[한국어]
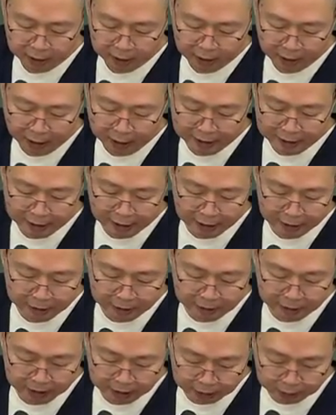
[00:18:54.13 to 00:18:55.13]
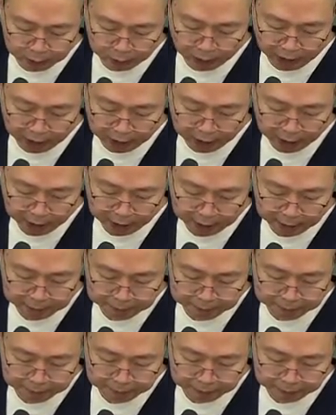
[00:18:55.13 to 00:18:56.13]
가산금을 징수한다.
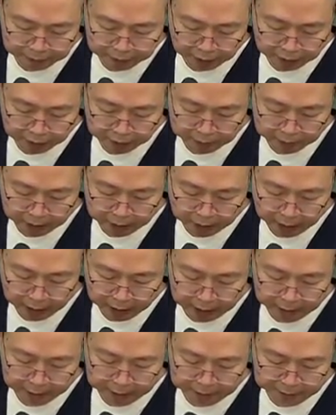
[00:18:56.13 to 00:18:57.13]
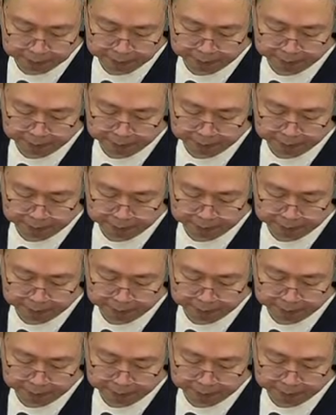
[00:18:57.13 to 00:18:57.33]
맞습니다.